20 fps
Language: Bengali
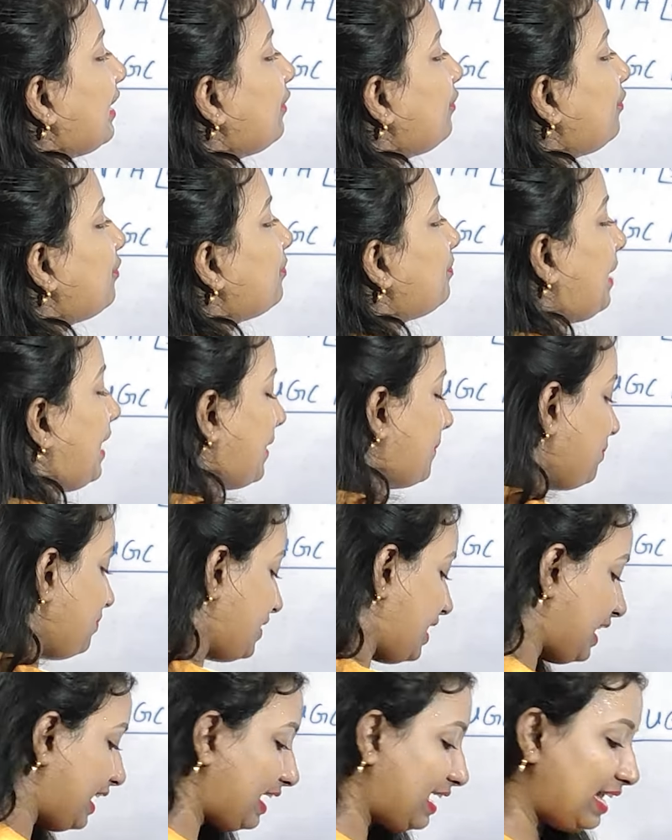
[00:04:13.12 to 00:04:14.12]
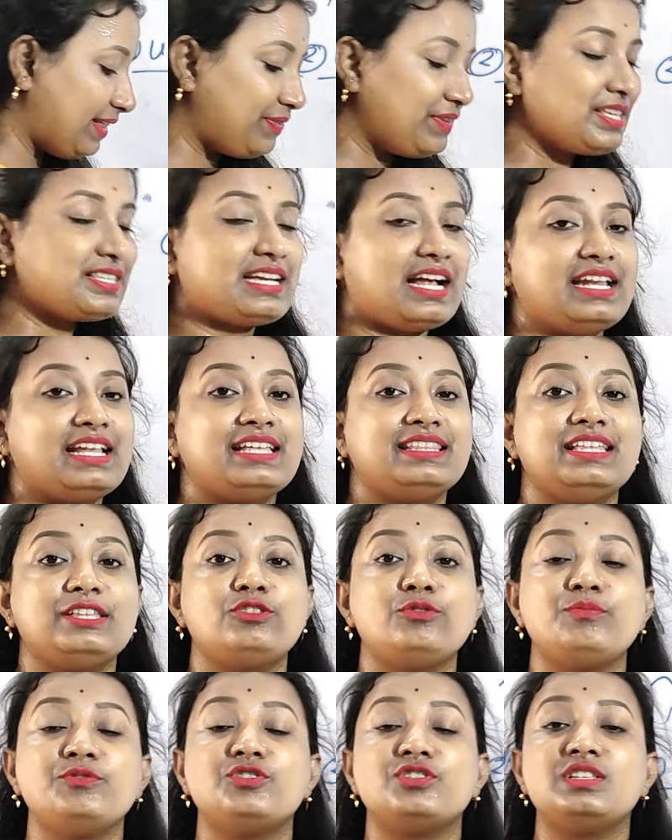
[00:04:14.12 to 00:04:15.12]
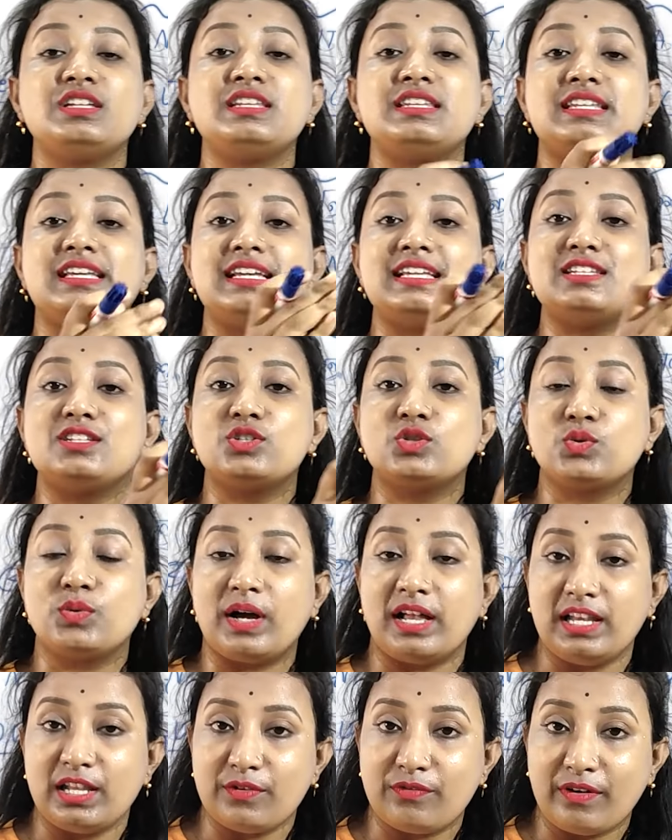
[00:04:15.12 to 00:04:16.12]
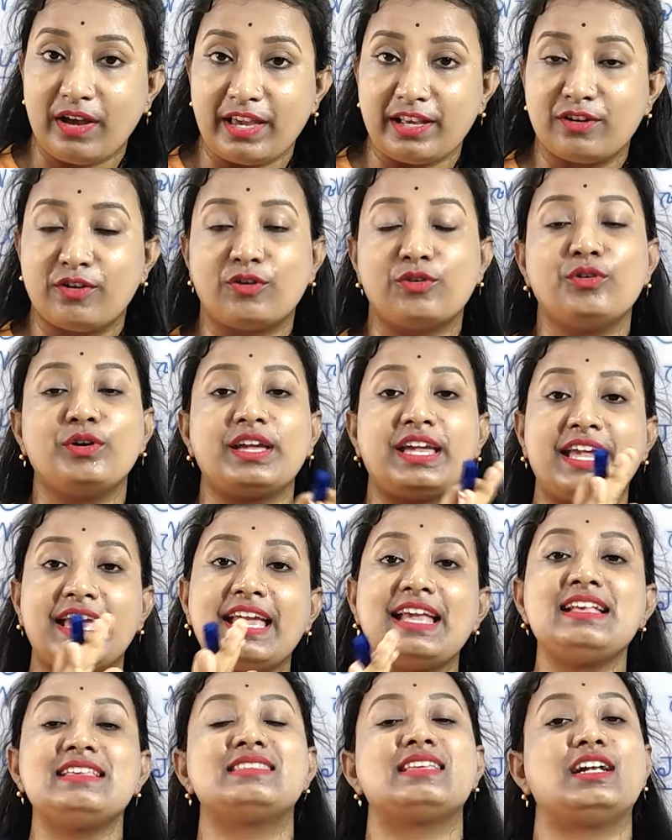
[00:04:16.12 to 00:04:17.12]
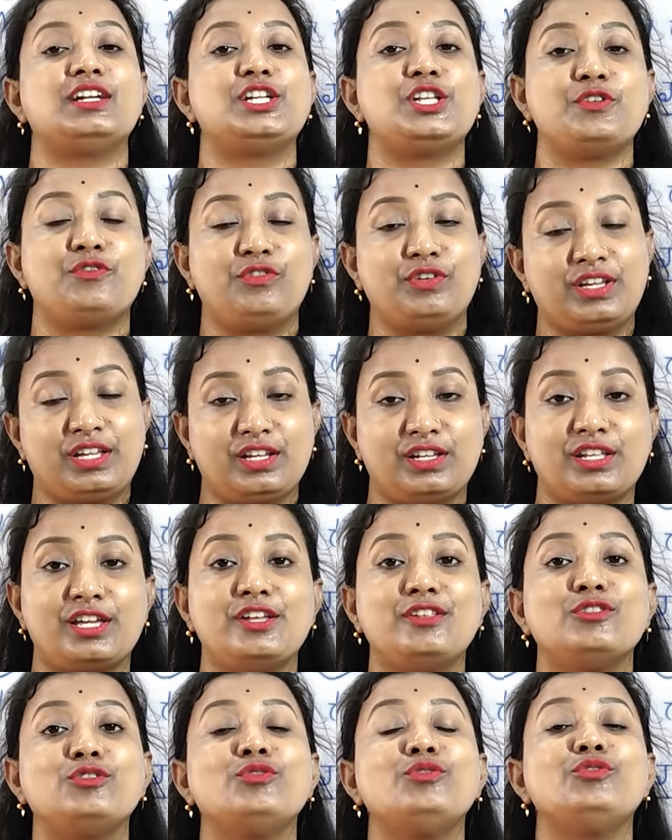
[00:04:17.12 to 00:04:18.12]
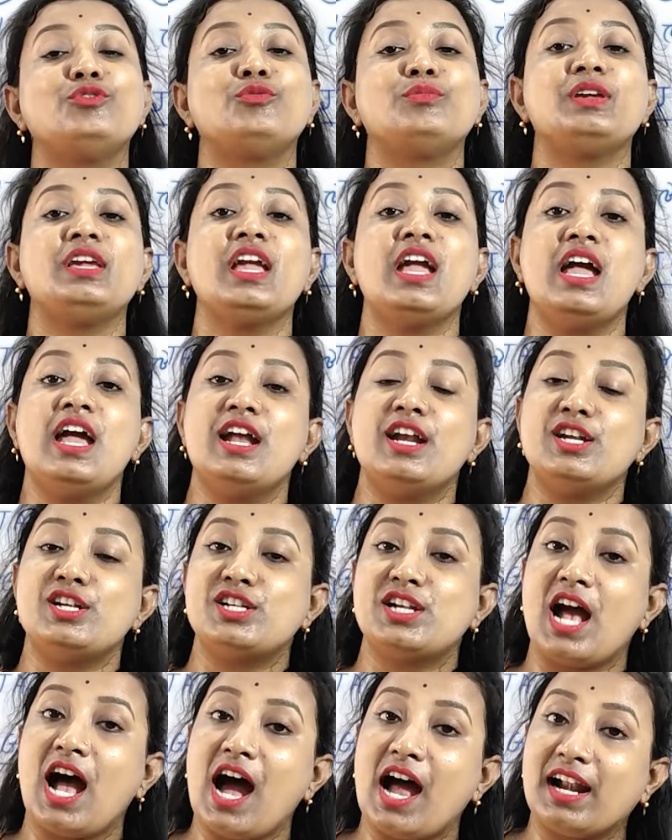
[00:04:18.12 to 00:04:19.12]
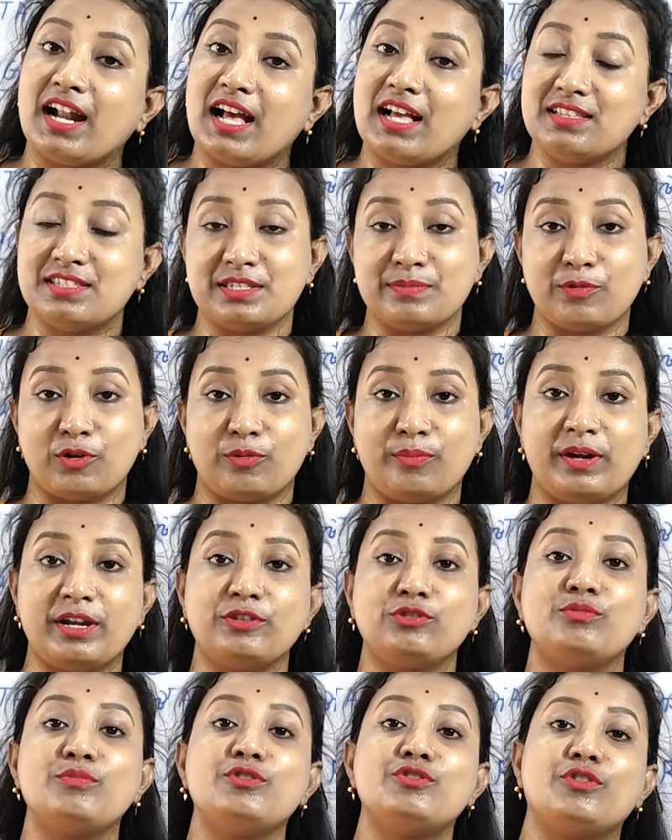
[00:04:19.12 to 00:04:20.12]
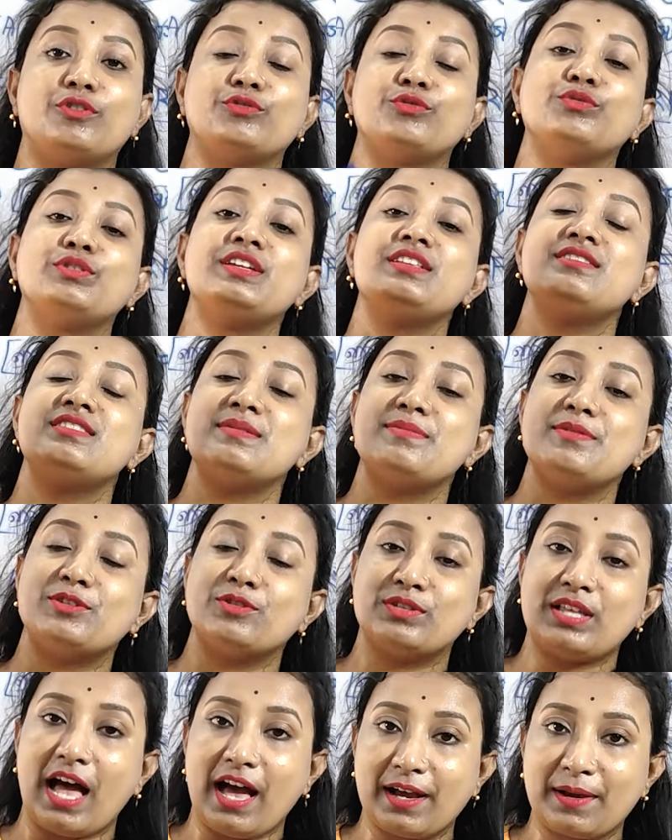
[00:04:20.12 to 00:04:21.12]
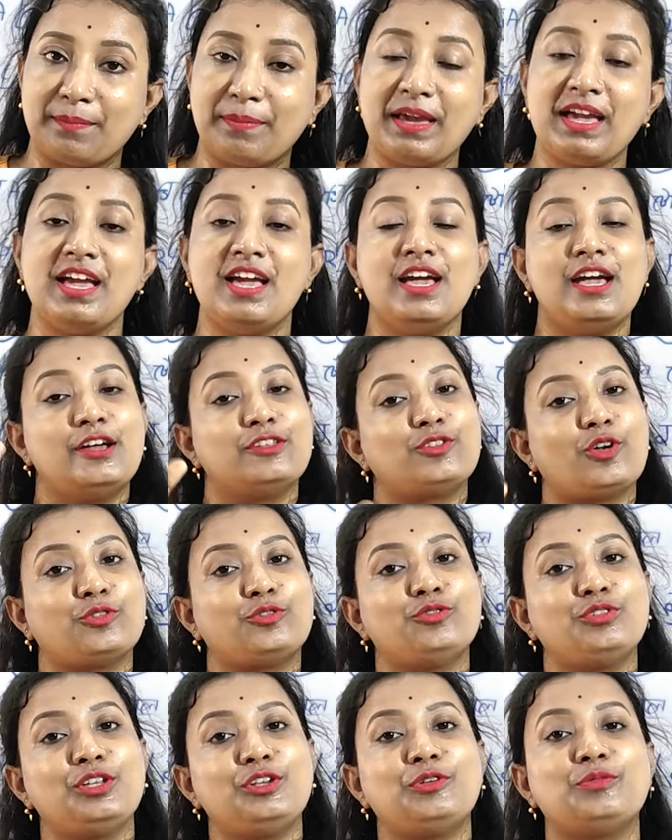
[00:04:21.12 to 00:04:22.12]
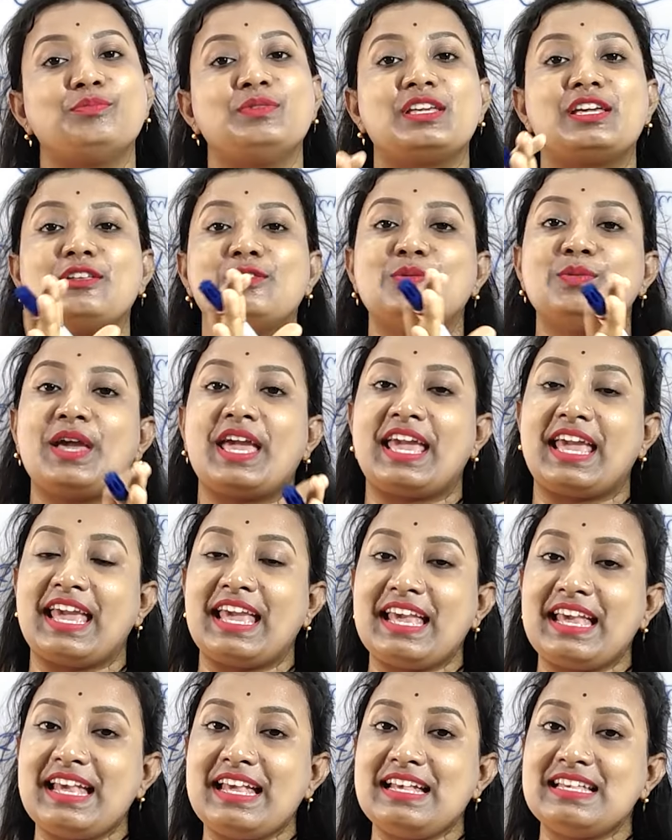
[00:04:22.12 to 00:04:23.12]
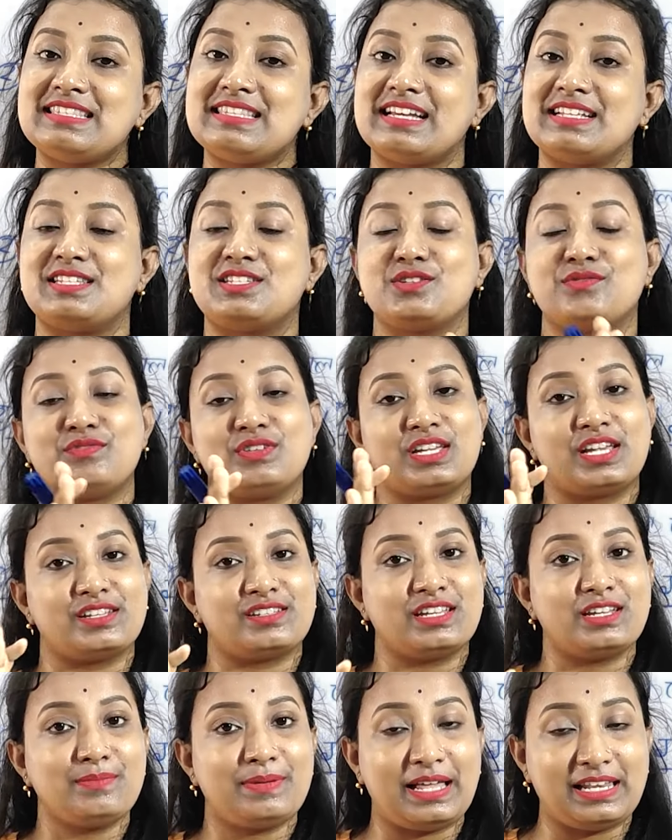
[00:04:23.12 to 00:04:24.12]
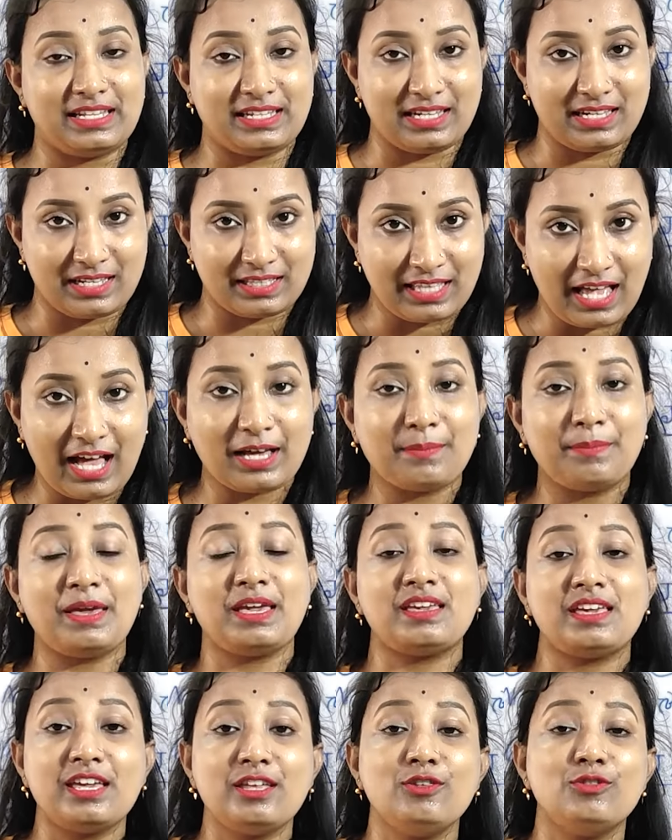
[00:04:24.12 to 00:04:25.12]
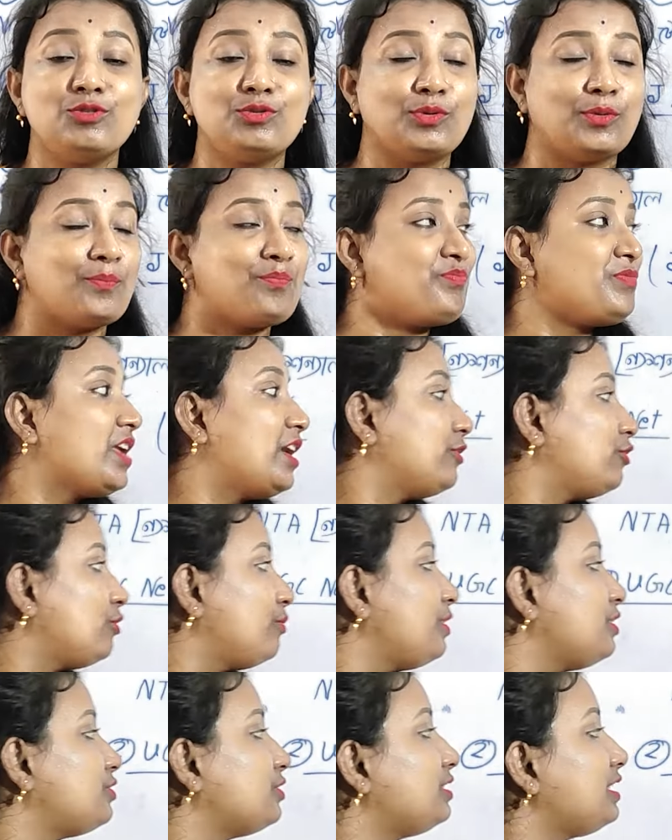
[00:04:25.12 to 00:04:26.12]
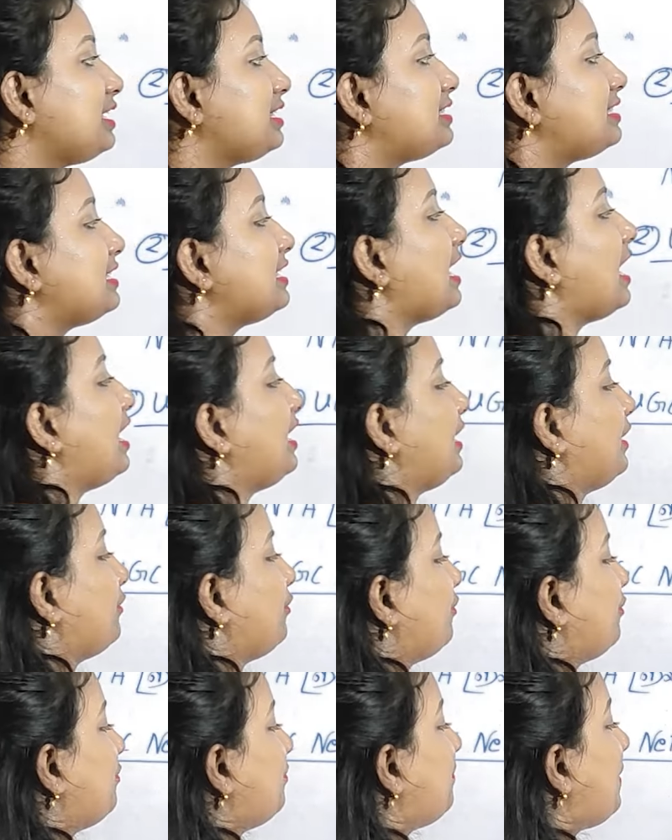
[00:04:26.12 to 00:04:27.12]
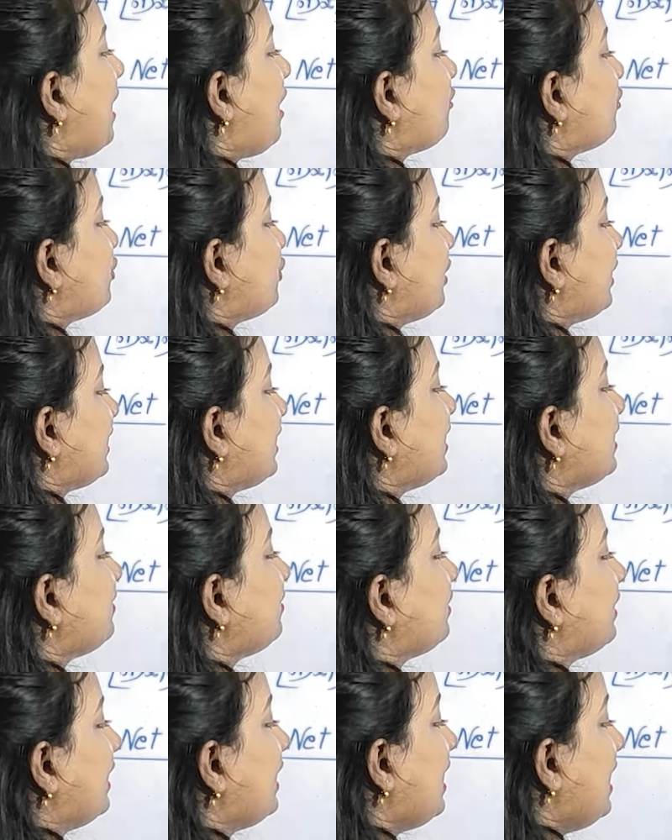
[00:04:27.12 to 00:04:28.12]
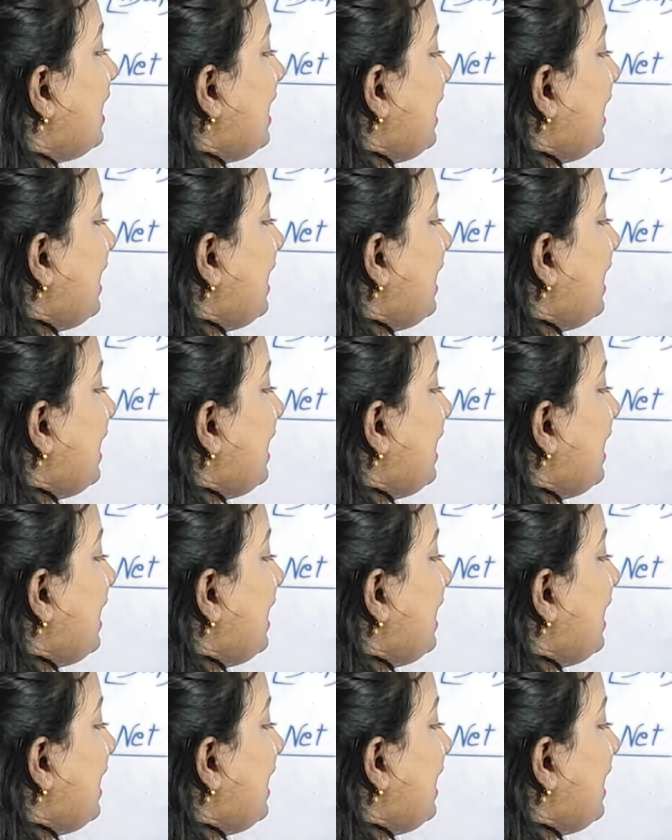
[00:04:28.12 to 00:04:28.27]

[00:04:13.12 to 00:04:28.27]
এফ পায় এক্ষেত্রে জানিয়ে দিই তুমি যদি নেট কোয়ালিফাই করো এই সার্টিফিকেট কিন্তু তুমি সারা জীবন মানে তুমি যতদিন জীবিত থাকবে ততদিন অবধি কিন্তু এই সার্টিফিকেটের ভ্যালিডিটি থাকবে কিন্তু তুমি যদি জিআরএফ পাও সেক্ষেত্রে